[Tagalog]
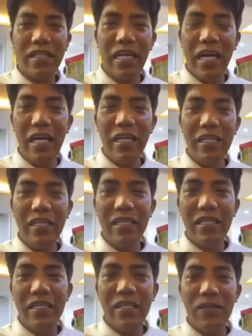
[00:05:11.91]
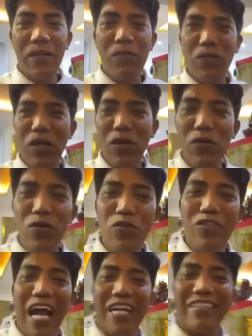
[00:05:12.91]
Ha? Huwag muna ho
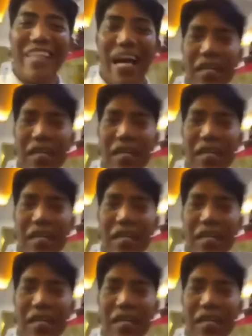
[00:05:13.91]
yung dakdak.